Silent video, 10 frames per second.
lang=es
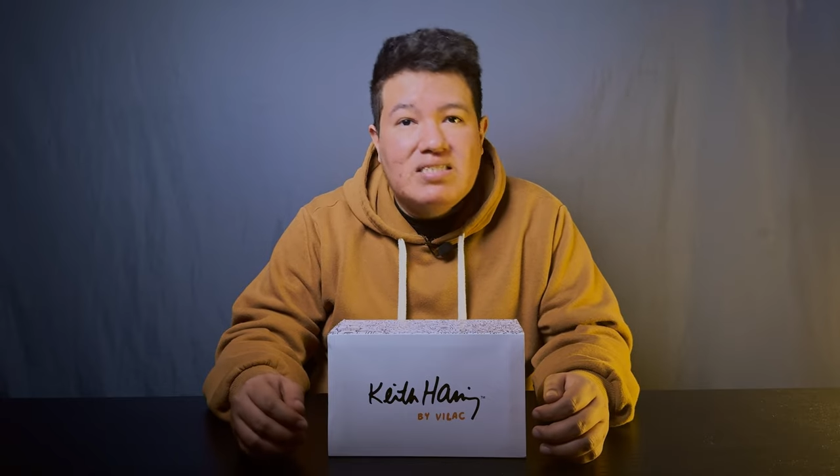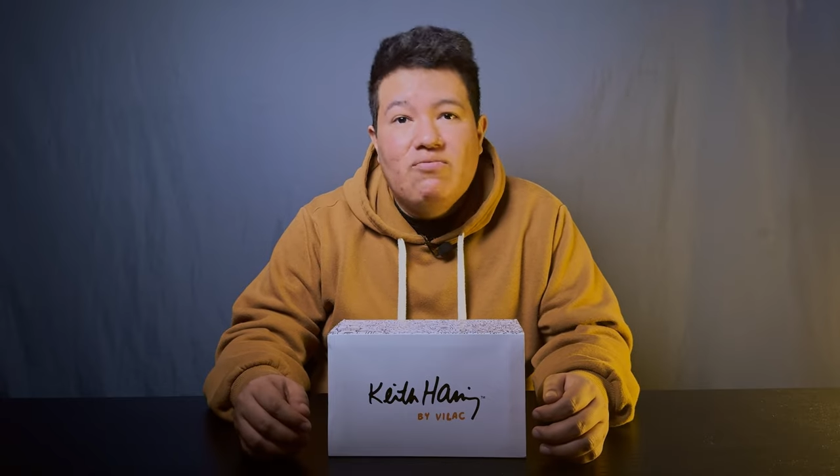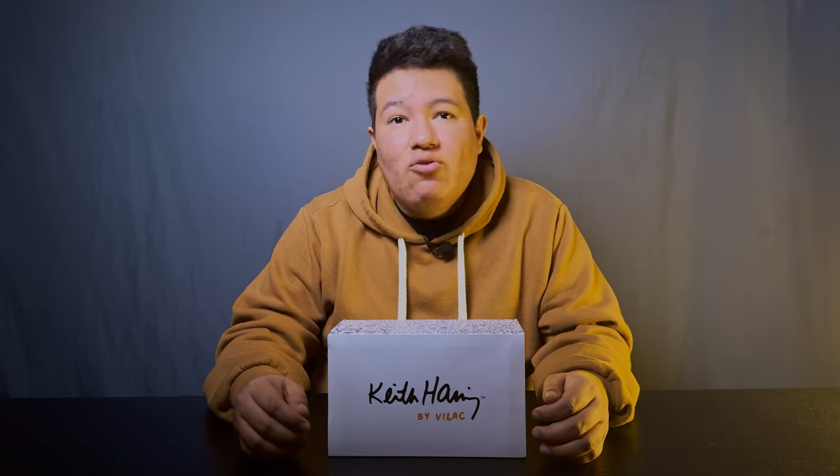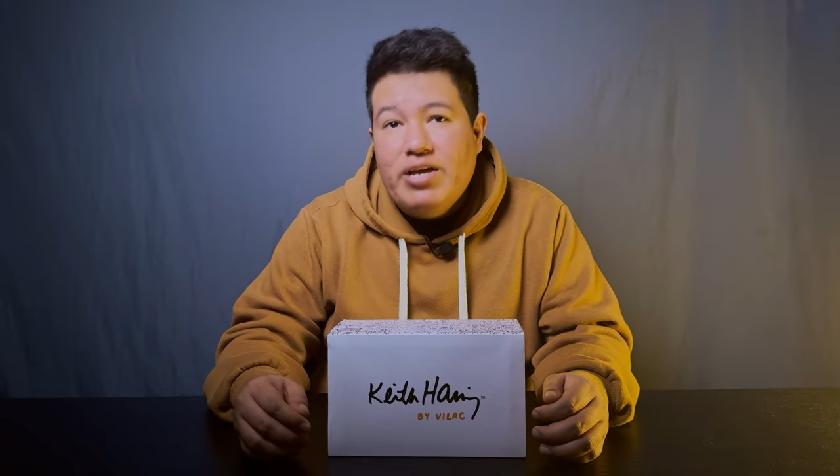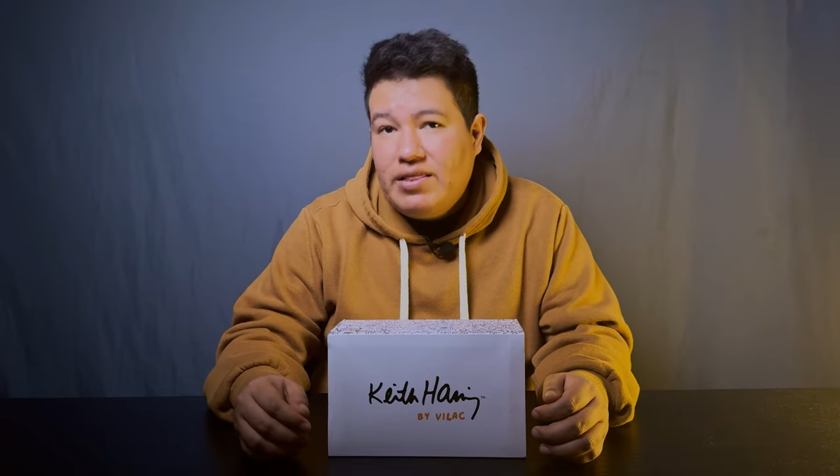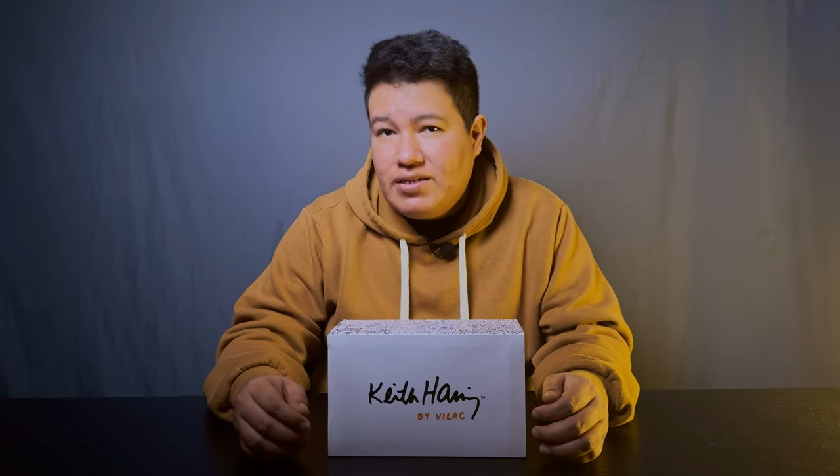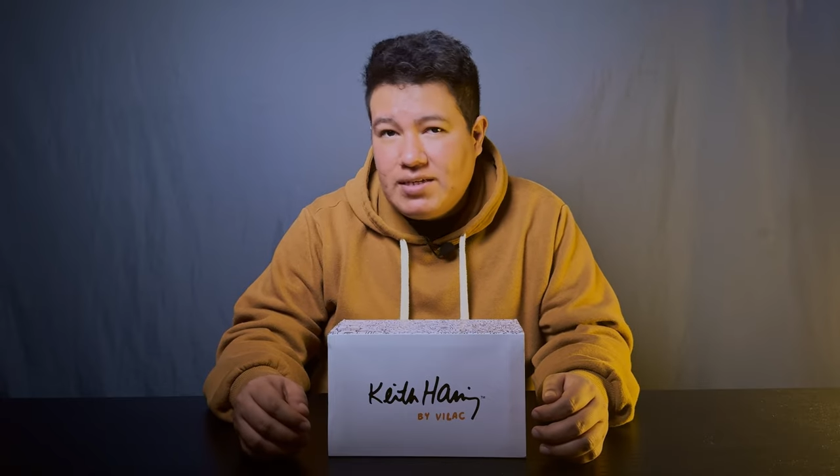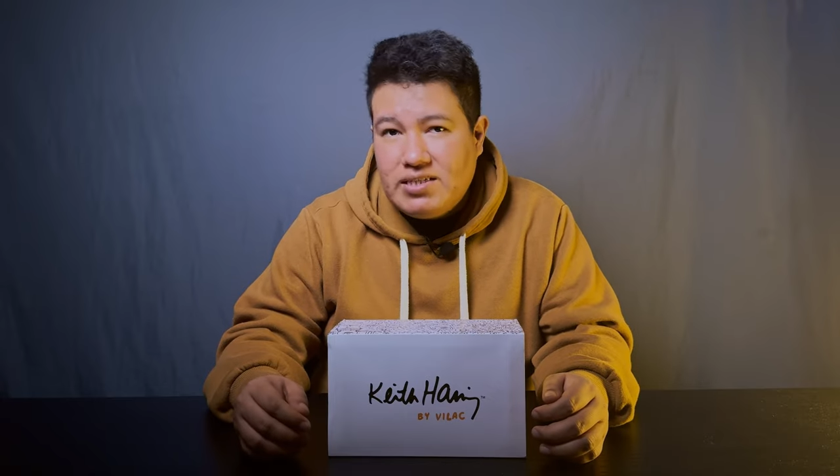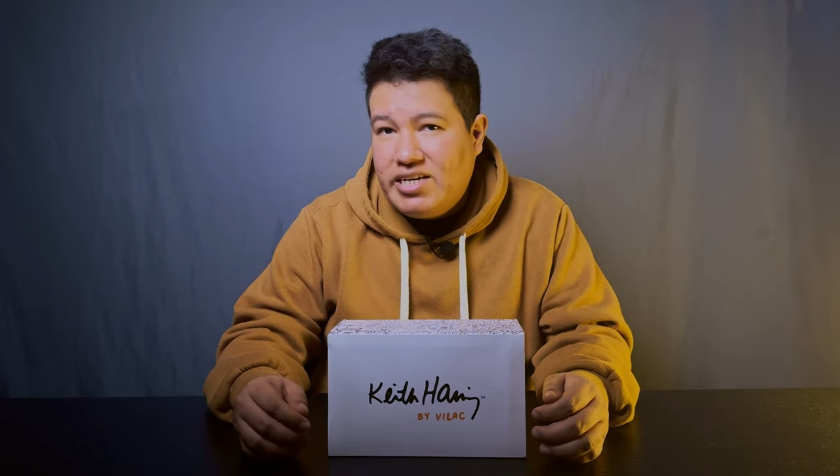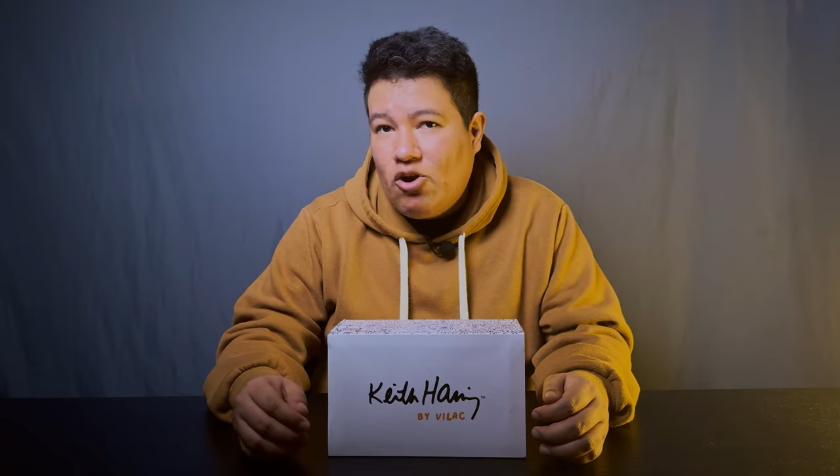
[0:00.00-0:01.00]
influyentes
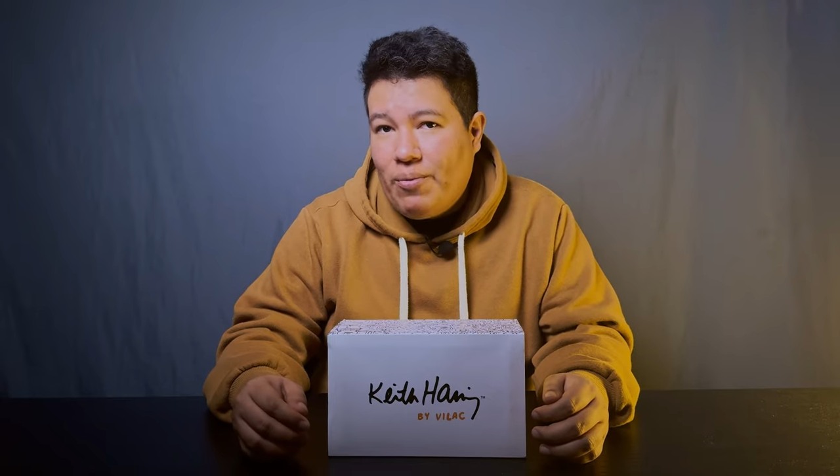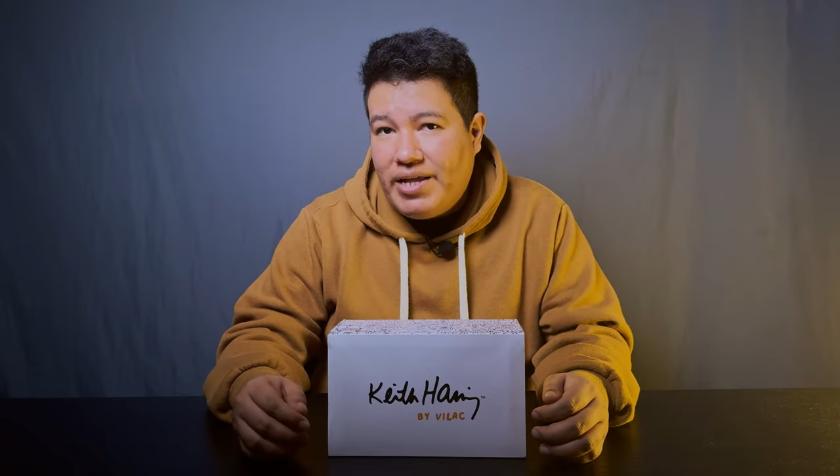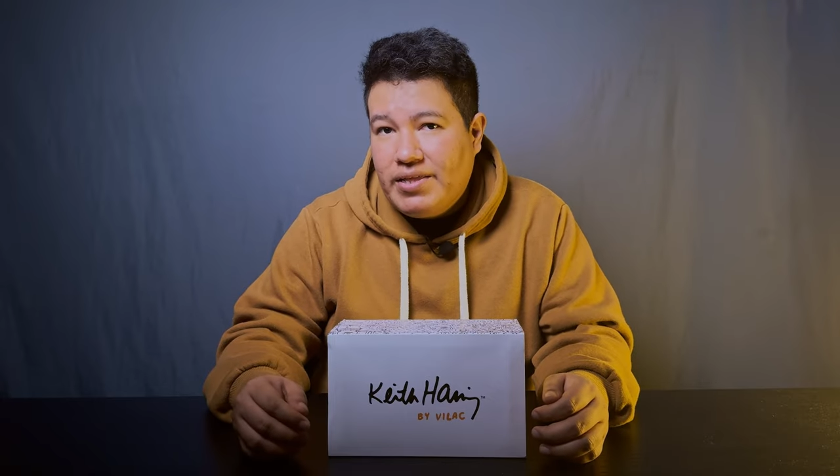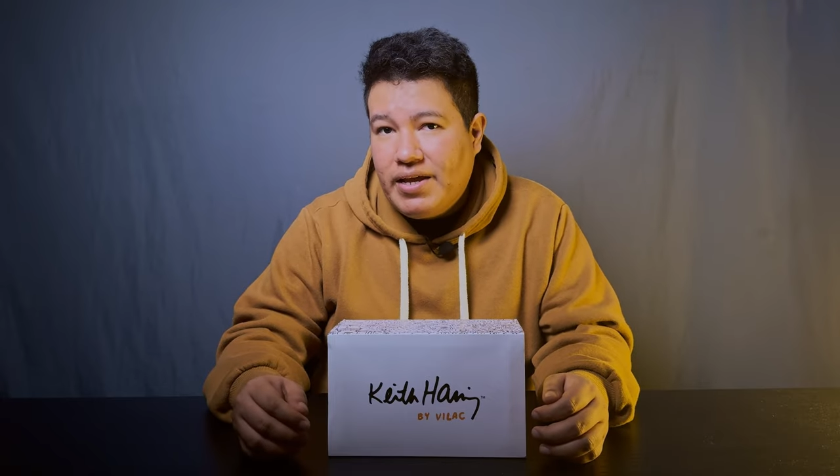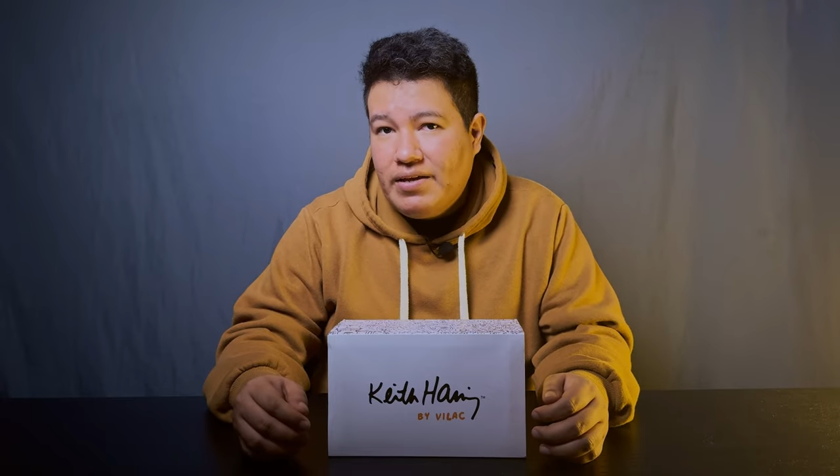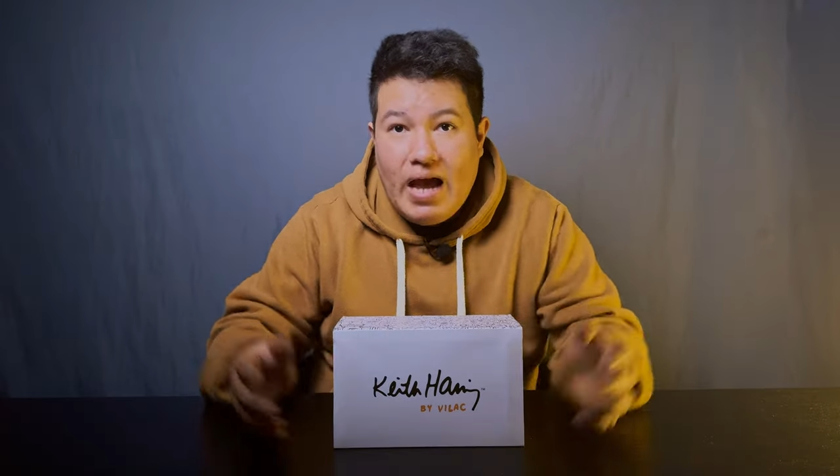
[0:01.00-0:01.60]
del siglo XX.